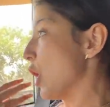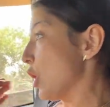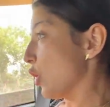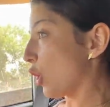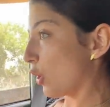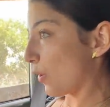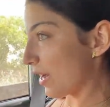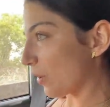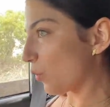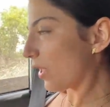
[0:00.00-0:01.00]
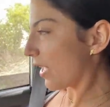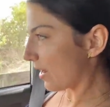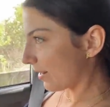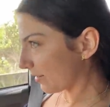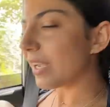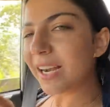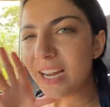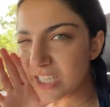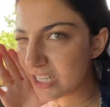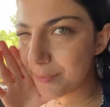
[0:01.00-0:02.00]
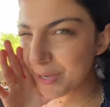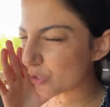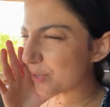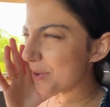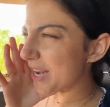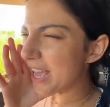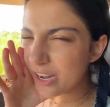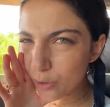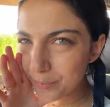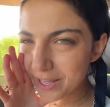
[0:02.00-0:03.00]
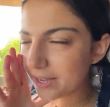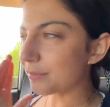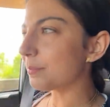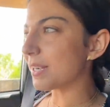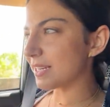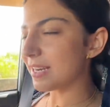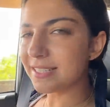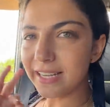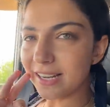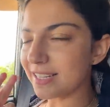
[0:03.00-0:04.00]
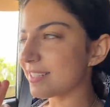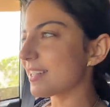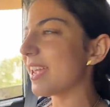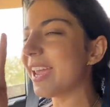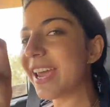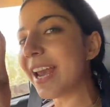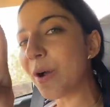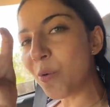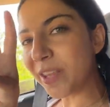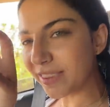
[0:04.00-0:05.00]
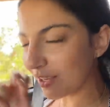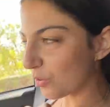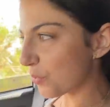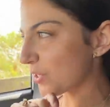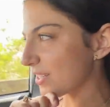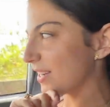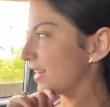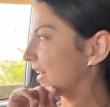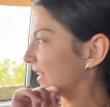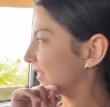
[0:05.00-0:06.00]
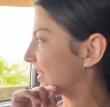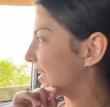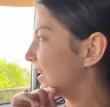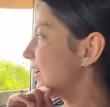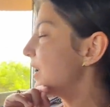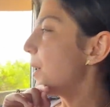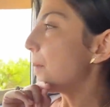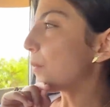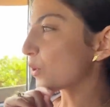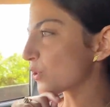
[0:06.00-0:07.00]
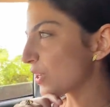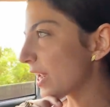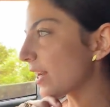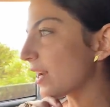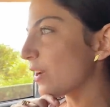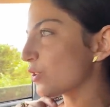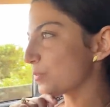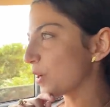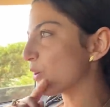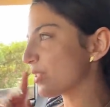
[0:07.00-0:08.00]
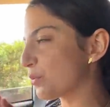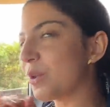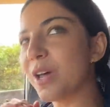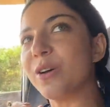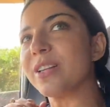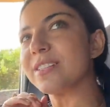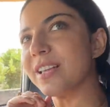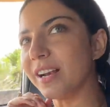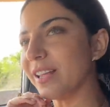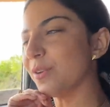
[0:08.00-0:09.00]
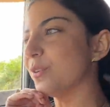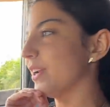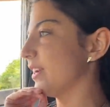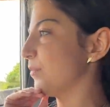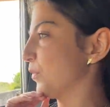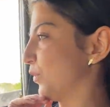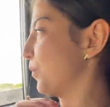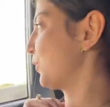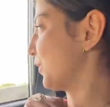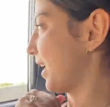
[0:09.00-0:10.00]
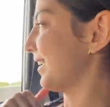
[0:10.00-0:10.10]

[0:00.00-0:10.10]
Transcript: no lo van a cuidar. Gracias amigos de Manada Nómada, vayan a hacerles el aguante, como dicen en Argentina, por ser los mejores cuidadores de río en el mundo mundial.